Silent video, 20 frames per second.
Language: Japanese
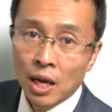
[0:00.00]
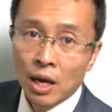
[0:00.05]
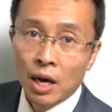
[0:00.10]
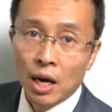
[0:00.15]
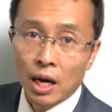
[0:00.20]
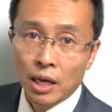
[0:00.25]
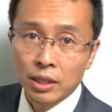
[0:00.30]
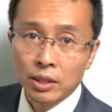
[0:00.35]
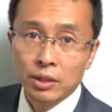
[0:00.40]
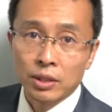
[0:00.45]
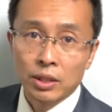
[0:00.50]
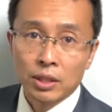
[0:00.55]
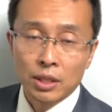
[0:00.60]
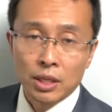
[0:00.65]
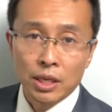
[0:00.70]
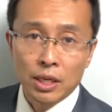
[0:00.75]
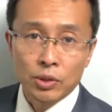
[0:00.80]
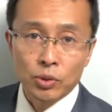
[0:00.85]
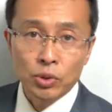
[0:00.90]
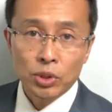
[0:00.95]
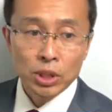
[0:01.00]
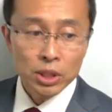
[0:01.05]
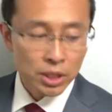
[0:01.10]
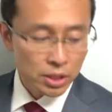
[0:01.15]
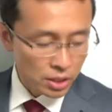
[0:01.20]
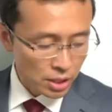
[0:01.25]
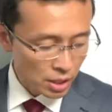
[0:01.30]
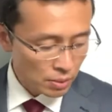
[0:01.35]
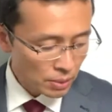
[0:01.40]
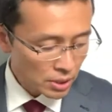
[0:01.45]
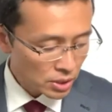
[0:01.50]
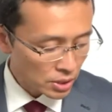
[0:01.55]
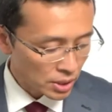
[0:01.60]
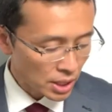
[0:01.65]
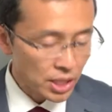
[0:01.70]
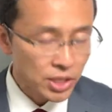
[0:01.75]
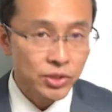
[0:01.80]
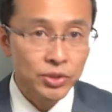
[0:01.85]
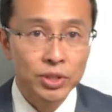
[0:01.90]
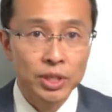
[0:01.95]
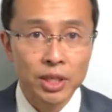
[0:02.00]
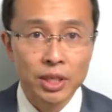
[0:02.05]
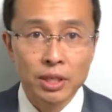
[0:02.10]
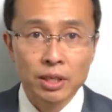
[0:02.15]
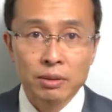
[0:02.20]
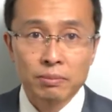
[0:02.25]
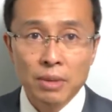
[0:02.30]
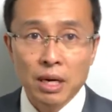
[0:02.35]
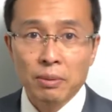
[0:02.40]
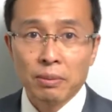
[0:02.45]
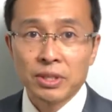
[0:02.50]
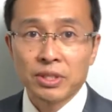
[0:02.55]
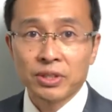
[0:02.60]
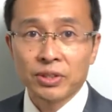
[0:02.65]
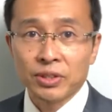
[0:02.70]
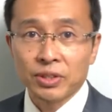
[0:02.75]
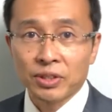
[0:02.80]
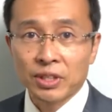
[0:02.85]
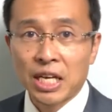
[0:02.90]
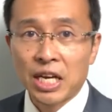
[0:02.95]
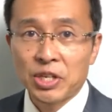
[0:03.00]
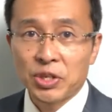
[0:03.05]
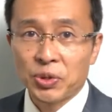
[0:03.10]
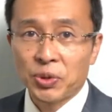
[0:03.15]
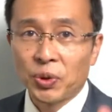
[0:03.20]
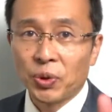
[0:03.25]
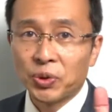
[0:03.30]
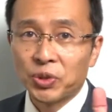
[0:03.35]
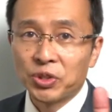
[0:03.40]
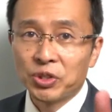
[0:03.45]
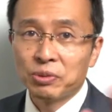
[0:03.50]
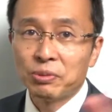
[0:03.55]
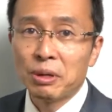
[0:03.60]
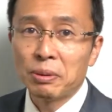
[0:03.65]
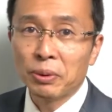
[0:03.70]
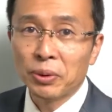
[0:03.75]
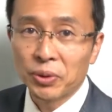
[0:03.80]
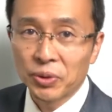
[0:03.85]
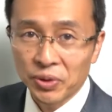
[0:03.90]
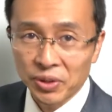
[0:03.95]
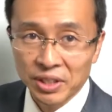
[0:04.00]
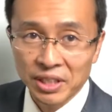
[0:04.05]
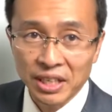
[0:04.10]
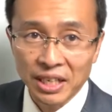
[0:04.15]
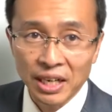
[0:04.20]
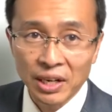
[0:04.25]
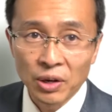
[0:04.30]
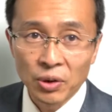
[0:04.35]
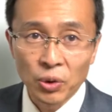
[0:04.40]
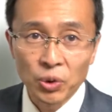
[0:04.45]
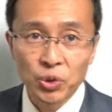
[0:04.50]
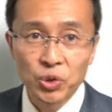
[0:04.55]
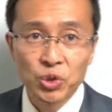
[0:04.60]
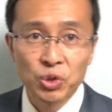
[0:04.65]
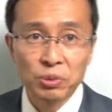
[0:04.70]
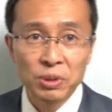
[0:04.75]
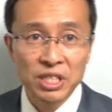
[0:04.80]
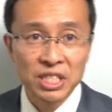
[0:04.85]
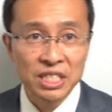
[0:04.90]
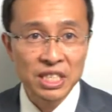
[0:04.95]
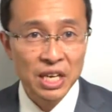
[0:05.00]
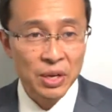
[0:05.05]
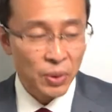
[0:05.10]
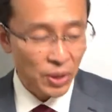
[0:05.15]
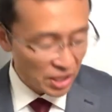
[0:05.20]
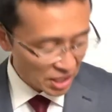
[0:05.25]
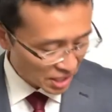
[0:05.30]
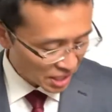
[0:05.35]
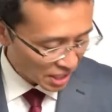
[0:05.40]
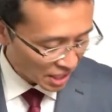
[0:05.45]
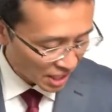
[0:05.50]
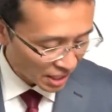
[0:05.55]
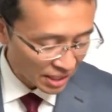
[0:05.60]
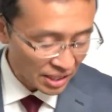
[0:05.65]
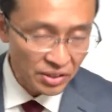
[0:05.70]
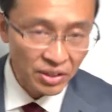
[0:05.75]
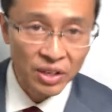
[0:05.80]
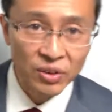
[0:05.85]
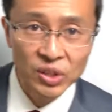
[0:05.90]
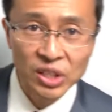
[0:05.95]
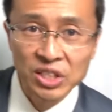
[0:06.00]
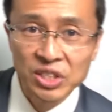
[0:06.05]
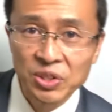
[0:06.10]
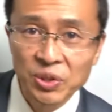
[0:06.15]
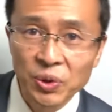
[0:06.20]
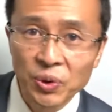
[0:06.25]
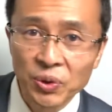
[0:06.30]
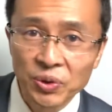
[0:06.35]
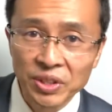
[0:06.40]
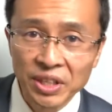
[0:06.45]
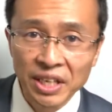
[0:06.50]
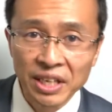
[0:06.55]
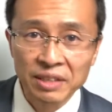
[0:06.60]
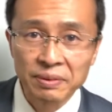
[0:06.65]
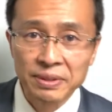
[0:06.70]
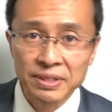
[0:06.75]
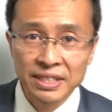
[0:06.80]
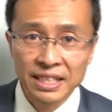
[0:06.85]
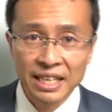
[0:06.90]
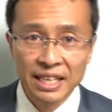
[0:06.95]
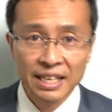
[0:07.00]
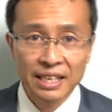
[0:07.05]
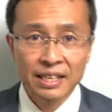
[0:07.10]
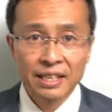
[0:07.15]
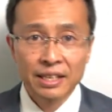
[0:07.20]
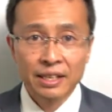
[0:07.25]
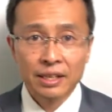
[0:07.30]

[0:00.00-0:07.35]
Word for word: はい。えー、それではですね、まず最初に、まあ、まず、慶長のおすすめ本と言ったら、おすすめしないわけにいかないのが私の本でありますね。